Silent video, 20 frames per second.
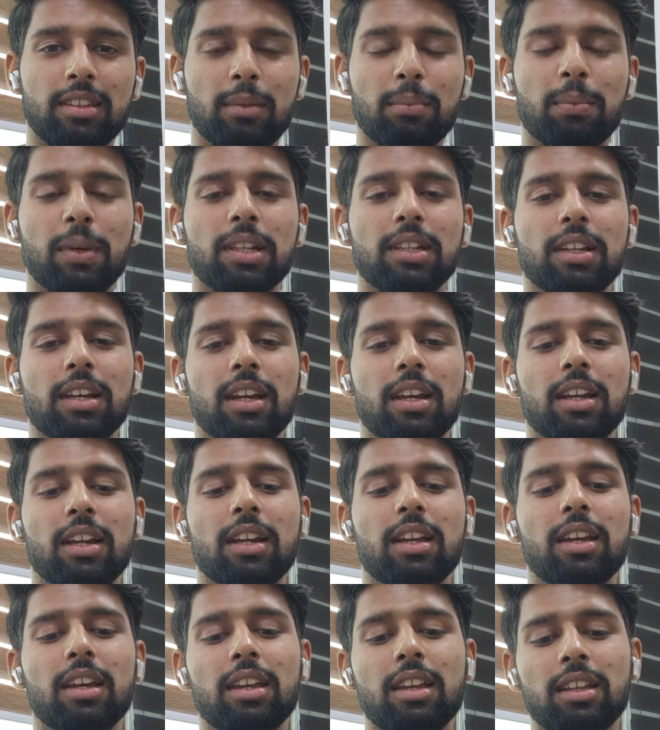ये सब बंद
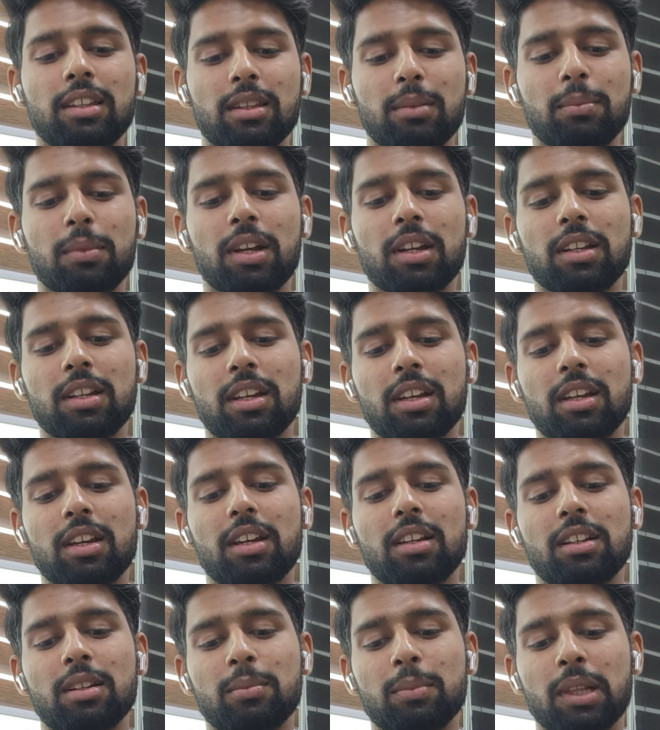करके ये सब करना
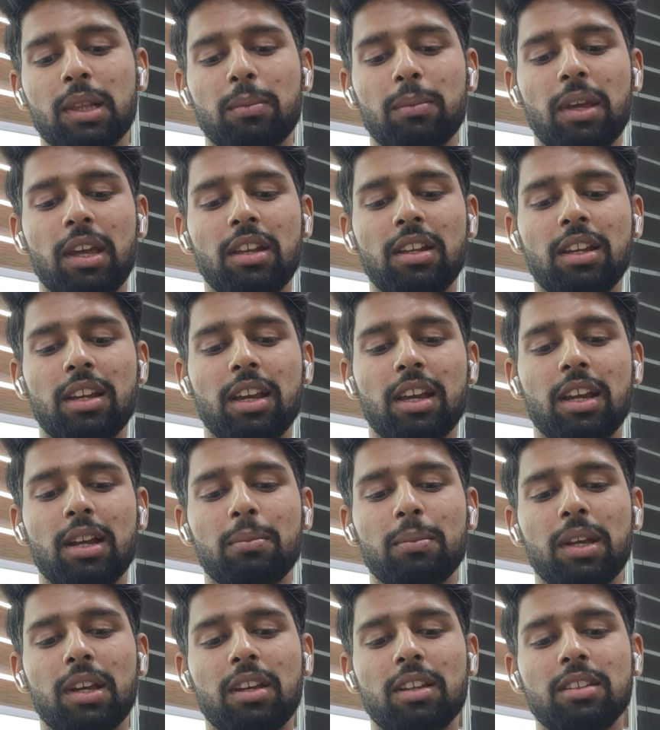मतलब ये नहीं कह
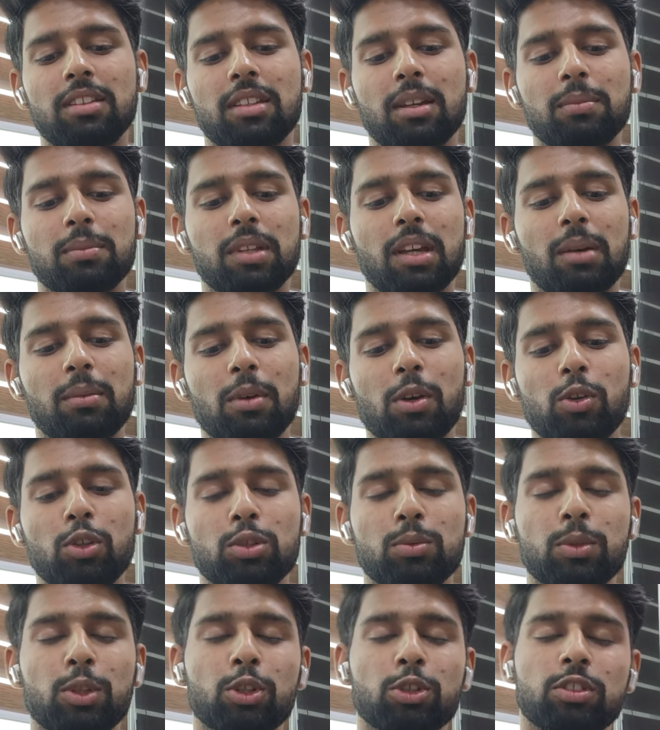रहा मैं इन सब से आपको
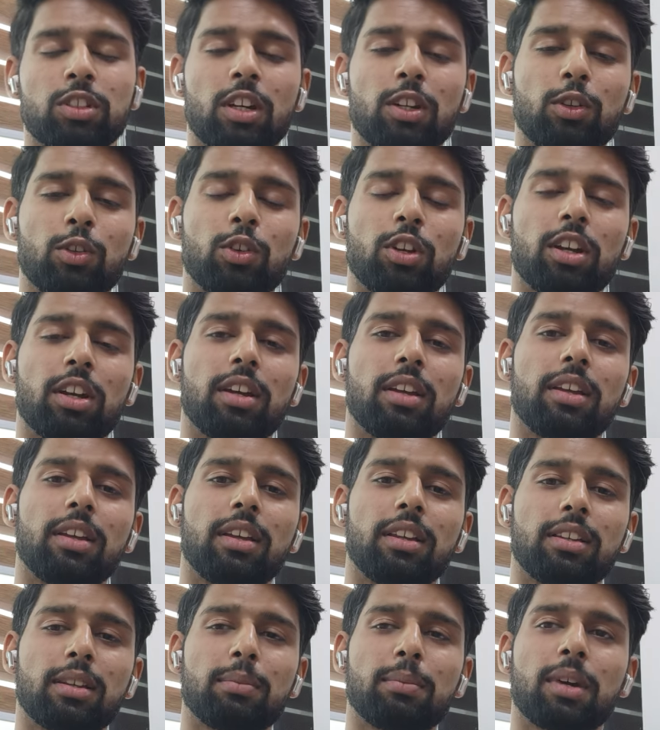कुछ भी नुकसान हो रहा
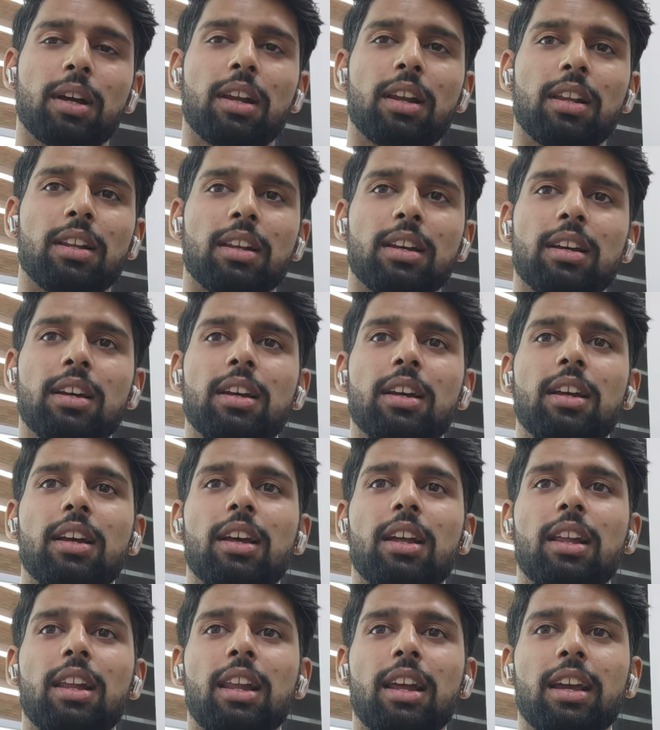है ये सब कर लेना
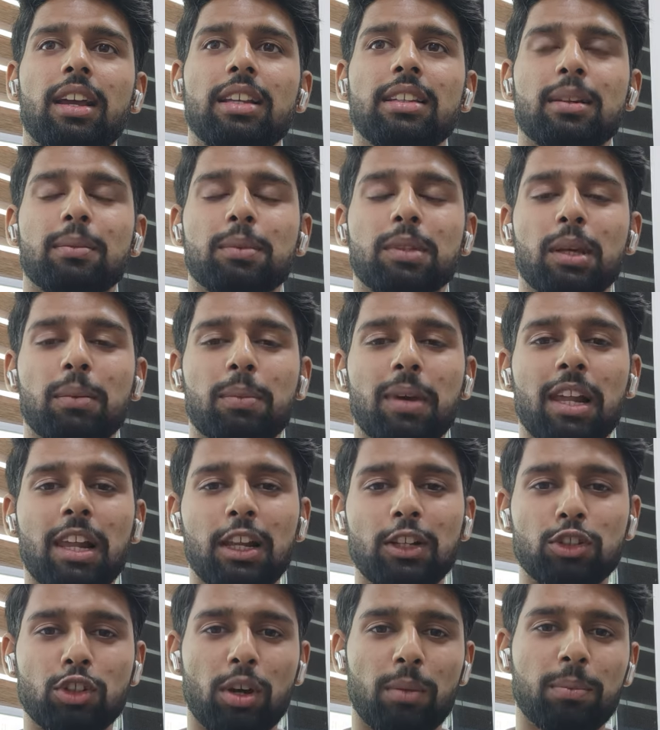लेकिन सबसे
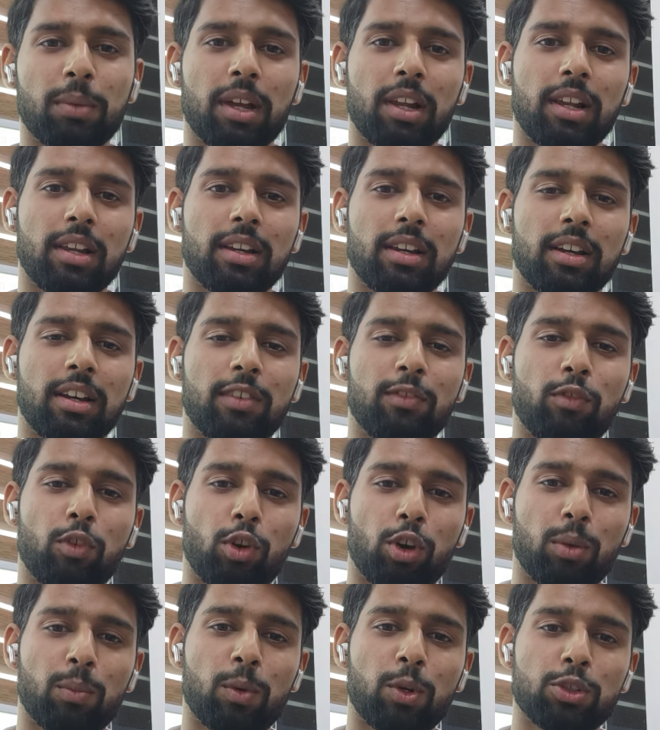पहले जो आपके लिए
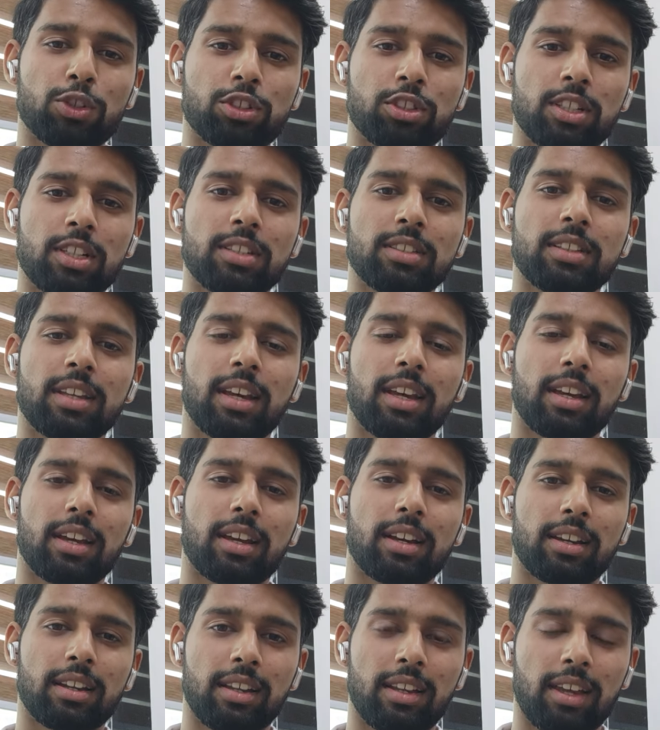फोर मोस्ट चीज़ है
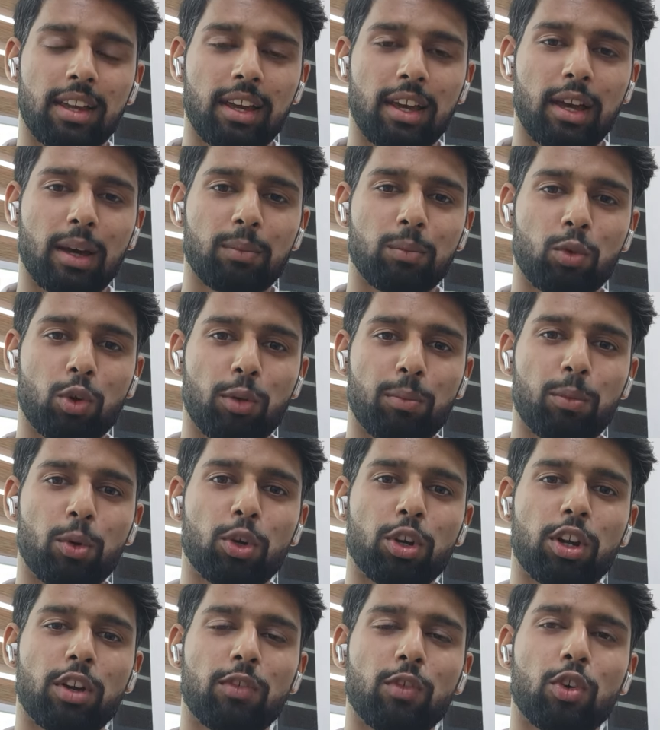करनी है आपको
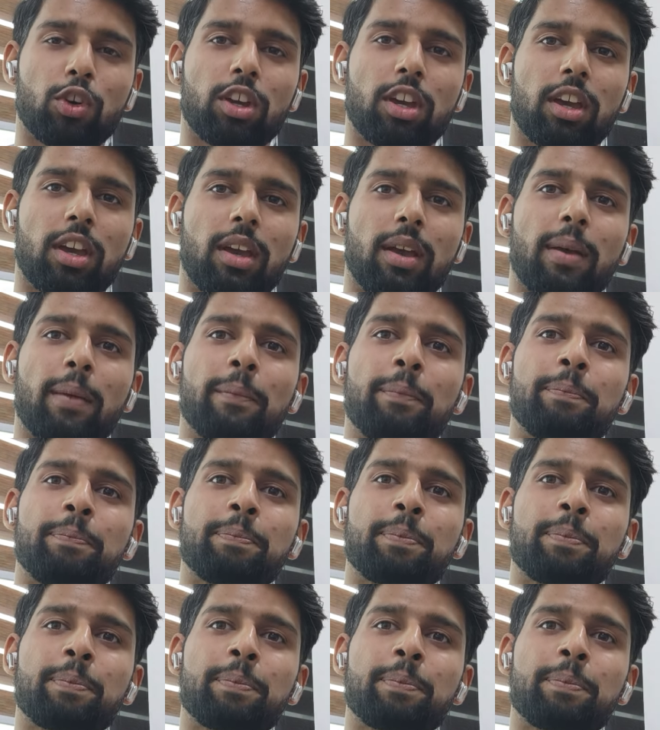इम्पोर्टेंट वो क्या है